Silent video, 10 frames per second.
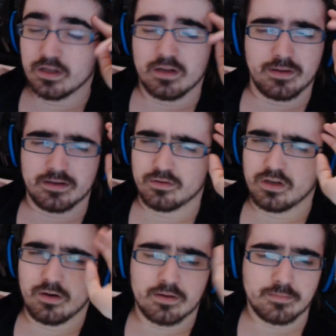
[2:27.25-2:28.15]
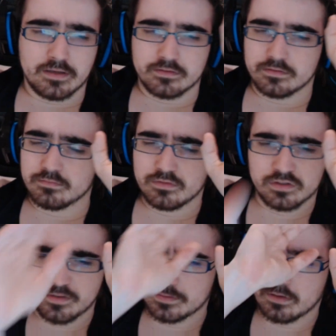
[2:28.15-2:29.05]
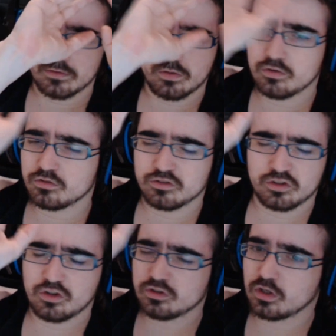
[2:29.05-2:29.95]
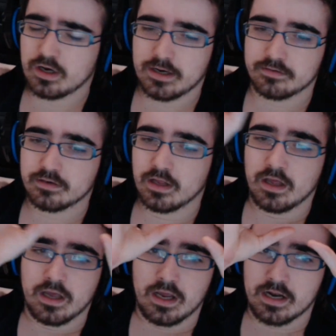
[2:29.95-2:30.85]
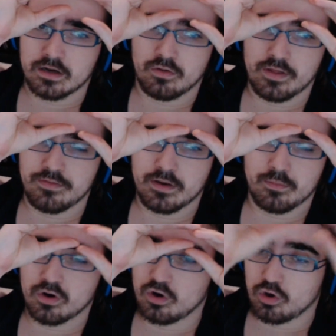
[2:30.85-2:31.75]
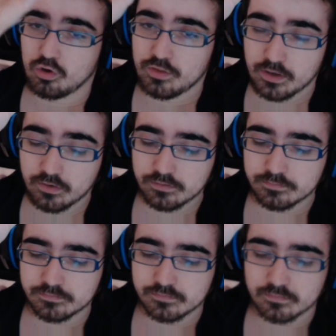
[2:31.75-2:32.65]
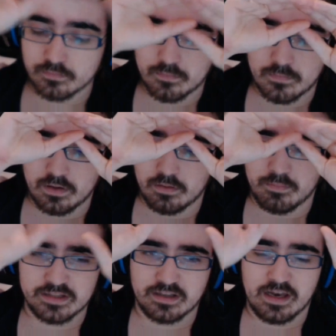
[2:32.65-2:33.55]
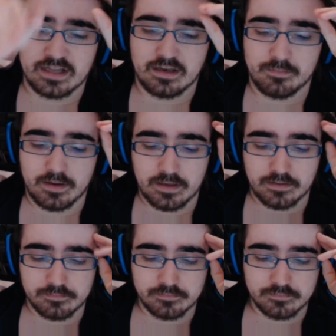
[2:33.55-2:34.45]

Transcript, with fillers: Mira, no quiero hablar más. Sinceramente, no, tengo ganas. El arco de Enderbor lo jodieron. Leate el manga.